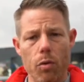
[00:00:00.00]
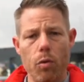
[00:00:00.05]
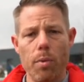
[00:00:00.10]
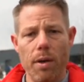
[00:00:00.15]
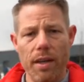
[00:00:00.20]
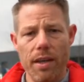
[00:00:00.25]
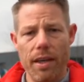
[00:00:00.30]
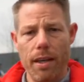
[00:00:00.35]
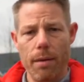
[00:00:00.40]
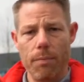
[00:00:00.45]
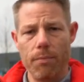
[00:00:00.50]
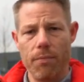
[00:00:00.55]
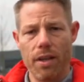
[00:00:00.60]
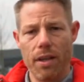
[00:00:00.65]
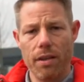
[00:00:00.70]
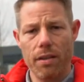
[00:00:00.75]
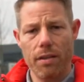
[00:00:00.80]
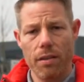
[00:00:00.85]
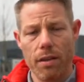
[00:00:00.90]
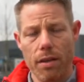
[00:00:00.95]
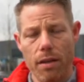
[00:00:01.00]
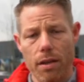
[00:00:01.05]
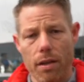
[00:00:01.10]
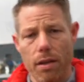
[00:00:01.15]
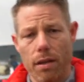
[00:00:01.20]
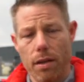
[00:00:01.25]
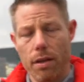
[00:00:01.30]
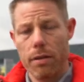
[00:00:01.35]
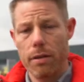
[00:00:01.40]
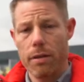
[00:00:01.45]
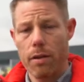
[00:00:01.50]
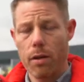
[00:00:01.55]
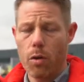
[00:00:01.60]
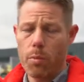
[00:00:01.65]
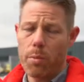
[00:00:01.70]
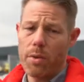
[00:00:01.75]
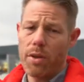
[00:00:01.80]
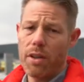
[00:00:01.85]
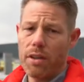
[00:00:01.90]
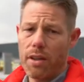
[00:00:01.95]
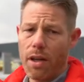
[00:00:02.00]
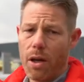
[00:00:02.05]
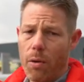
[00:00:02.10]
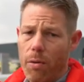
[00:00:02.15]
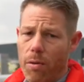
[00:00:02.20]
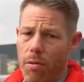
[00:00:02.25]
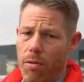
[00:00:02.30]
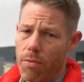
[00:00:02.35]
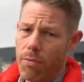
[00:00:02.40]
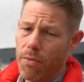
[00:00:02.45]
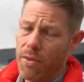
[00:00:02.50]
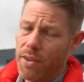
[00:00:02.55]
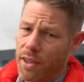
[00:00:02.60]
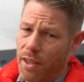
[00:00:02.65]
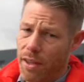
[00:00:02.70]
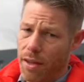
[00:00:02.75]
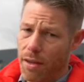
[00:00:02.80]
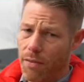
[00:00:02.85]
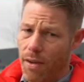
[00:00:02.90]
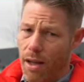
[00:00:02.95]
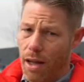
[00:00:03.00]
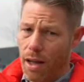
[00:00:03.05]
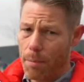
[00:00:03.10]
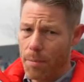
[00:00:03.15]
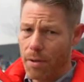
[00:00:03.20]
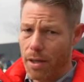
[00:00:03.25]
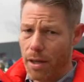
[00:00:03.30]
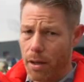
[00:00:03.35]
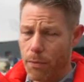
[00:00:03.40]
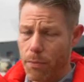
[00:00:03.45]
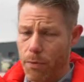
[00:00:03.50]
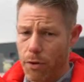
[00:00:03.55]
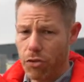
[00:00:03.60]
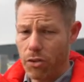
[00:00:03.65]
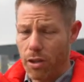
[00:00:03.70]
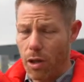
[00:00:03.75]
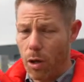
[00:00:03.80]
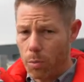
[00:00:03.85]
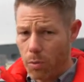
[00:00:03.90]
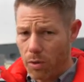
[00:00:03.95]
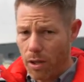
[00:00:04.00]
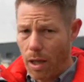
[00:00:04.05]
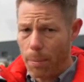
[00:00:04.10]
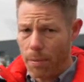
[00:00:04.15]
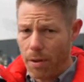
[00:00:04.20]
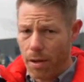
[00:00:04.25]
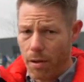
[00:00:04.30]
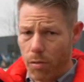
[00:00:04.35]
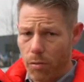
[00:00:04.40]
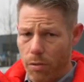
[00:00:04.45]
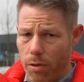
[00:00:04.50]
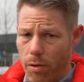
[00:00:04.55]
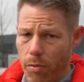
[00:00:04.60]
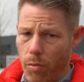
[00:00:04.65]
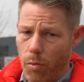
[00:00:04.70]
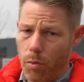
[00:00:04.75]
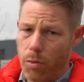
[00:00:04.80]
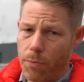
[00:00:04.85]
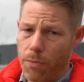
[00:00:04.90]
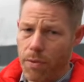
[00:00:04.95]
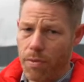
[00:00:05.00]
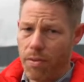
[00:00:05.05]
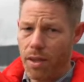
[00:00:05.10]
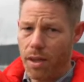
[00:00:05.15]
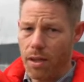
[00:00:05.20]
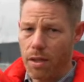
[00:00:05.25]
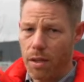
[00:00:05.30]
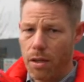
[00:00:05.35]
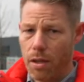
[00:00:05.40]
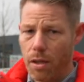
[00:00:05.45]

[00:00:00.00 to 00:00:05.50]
übergeben wird. Darüber hinaus wird jeder Wagen mit einer frischen Haupt- und Abgasuntersuchung versehen